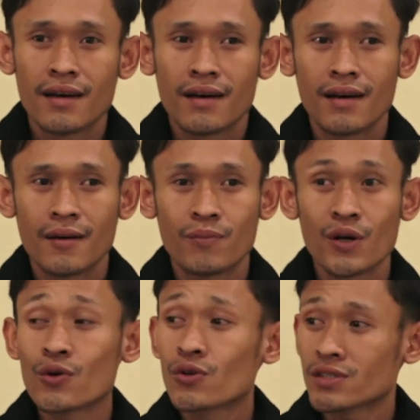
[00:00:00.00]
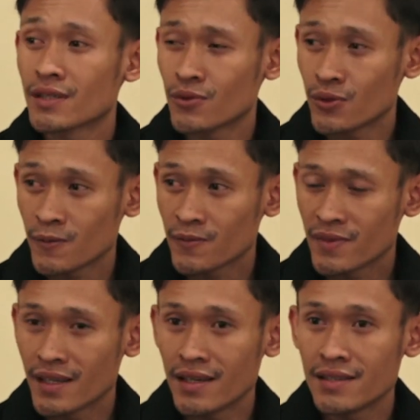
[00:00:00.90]
eh, pengurus
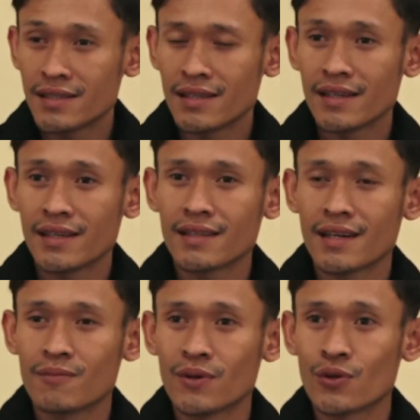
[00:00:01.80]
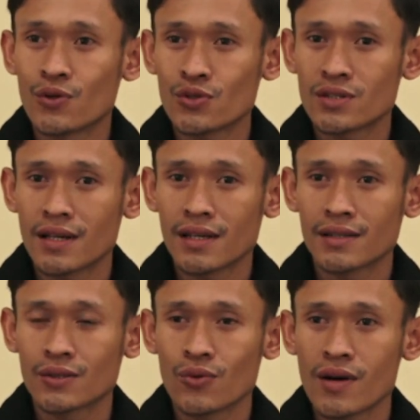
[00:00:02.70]
Jadi di sini kita ada pengurus dari
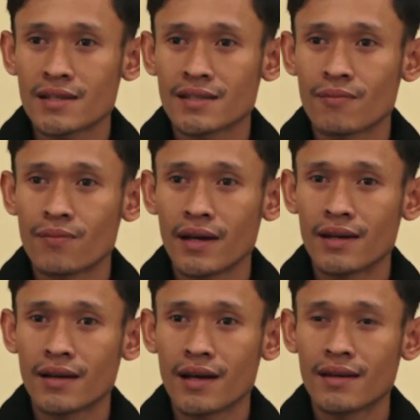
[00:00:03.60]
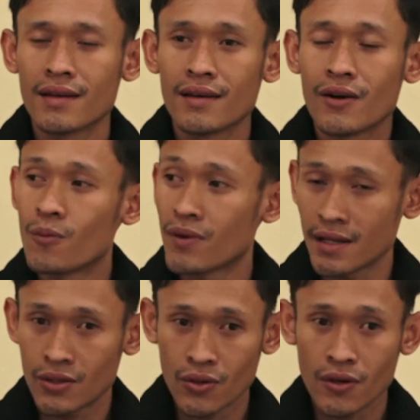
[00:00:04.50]
ketua sampai dengan
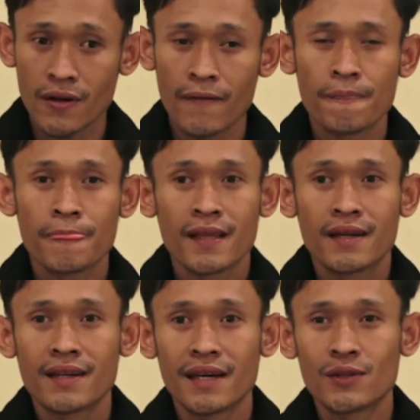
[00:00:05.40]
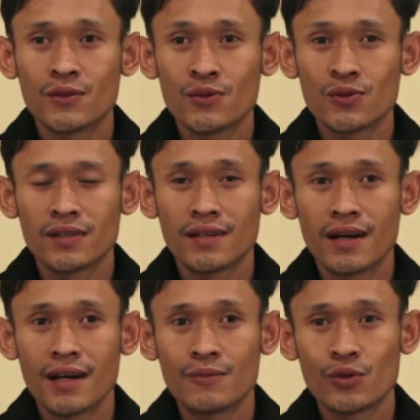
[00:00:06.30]
operator Nah itu
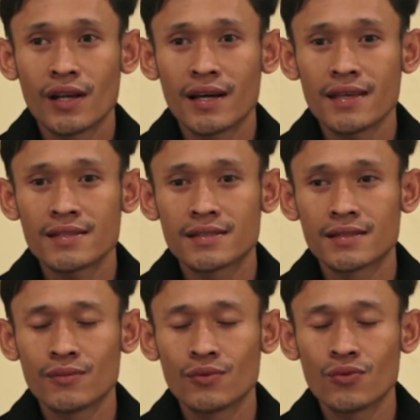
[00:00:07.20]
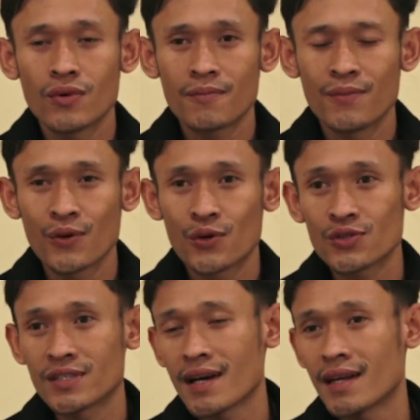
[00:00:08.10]
alhamdulillahnya semua
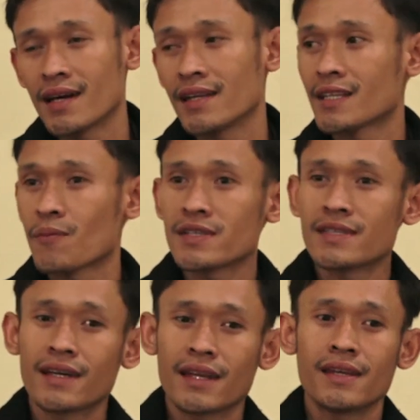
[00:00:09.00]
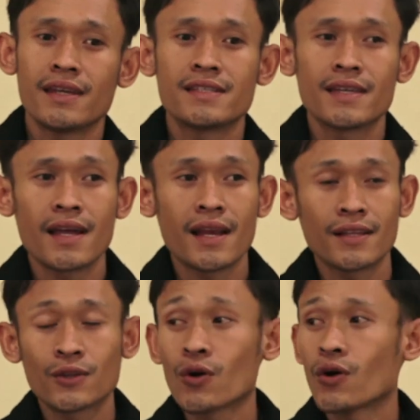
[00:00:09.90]
pengurus yang ada di TPS 3 ini isinya
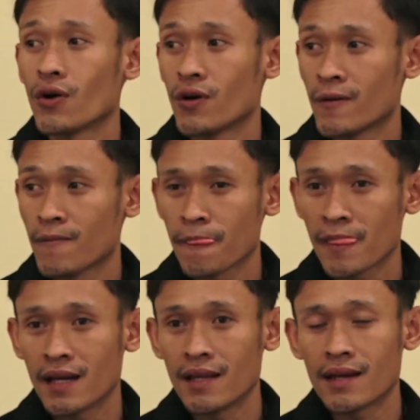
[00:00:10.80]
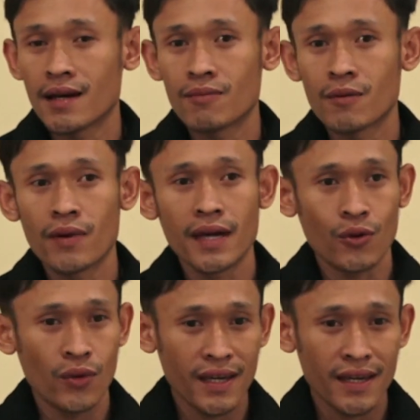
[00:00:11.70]
adalah tokoh. Jadi ada Bapak RW,